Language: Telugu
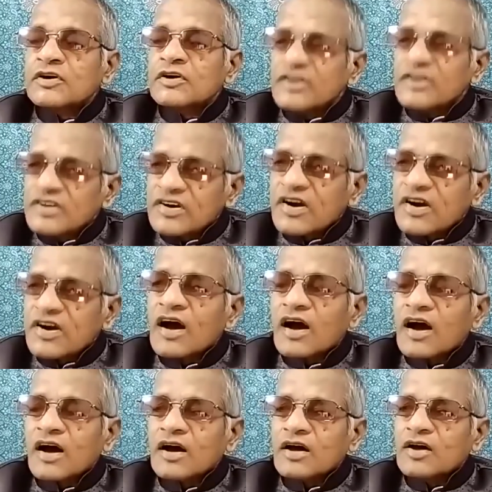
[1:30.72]
ఇంకా
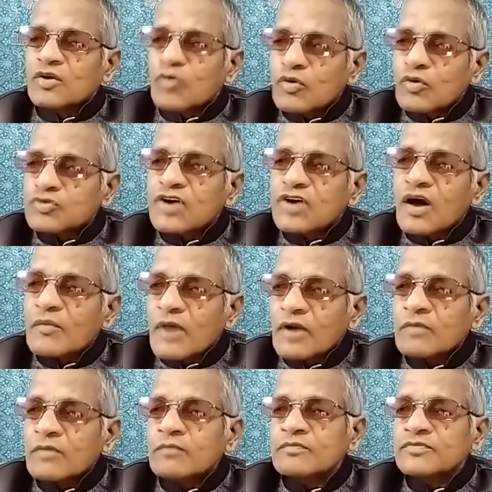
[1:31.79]
లోతుగా
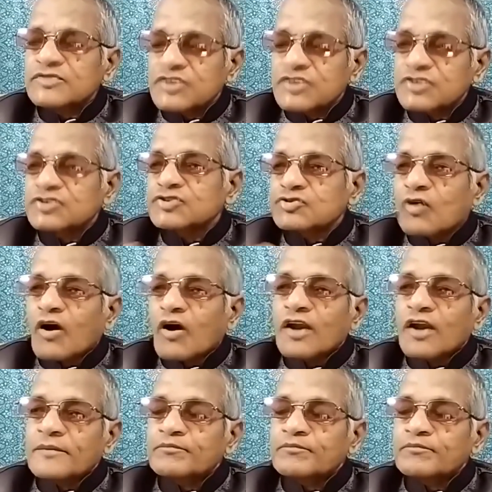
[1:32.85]
మనం చర్చించుకోవాలి